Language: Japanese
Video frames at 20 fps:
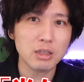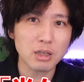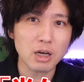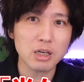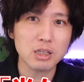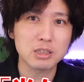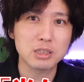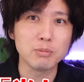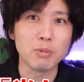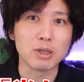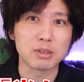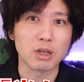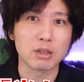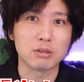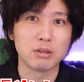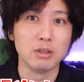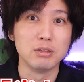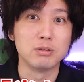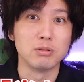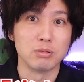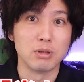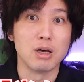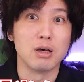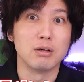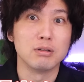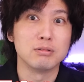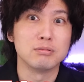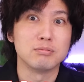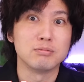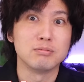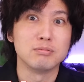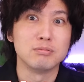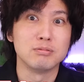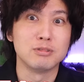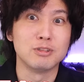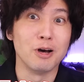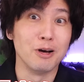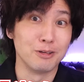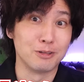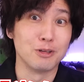体いつも当たってるんですよね
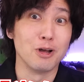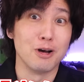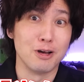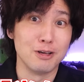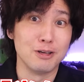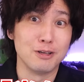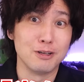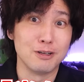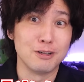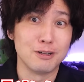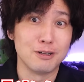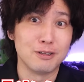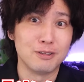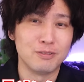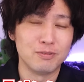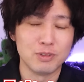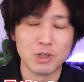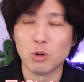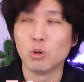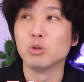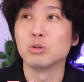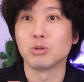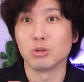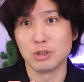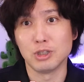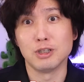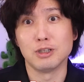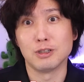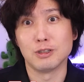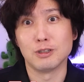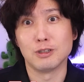大体いや本当に